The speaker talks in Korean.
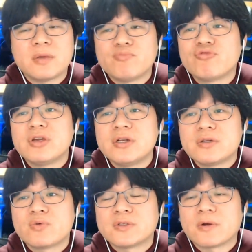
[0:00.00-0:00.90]
무기를
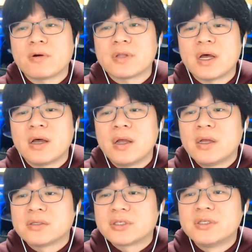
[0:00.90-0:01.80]
들고 있었거나
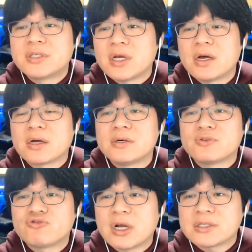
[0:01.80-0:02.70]
진짜 그
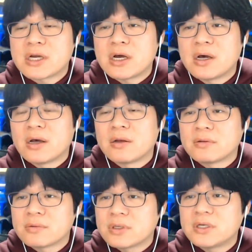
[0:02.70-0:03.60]
수상자가
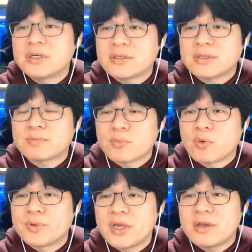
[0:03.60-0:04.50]
큰 뭐
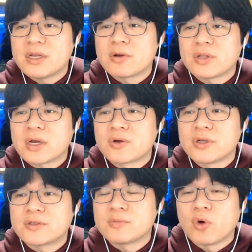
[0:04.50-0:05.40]
피해를 입거나
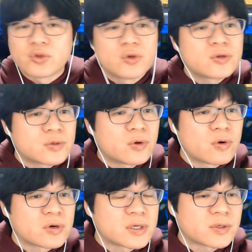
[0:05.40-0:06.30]
그랬으면 어떨 걸
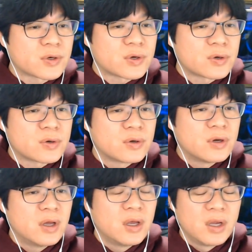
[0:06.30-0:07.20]
그랬어요.
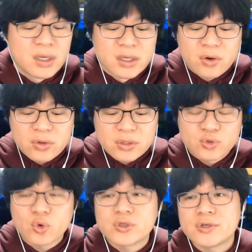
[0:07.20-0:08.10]
이거는
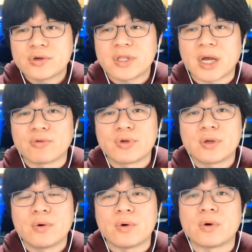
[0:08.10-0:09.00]
총체적인
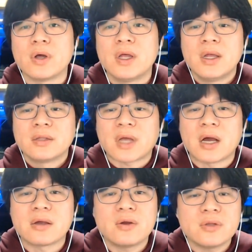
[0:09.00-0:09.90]
난국이고
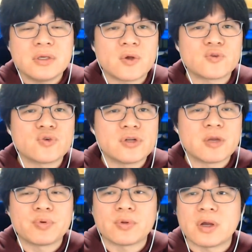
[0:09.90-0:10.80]
당연히 서수길
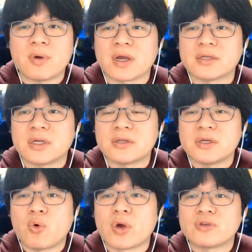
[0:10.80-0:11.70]
대표나 관계자들이
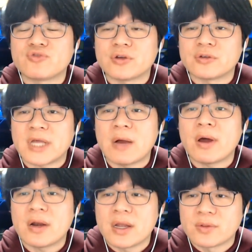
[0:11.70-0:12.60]
고개 숙여서
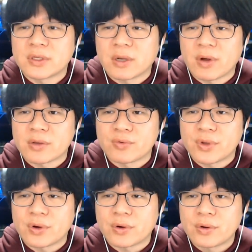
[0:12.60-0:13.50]
사과를 해야 될 상황이고요.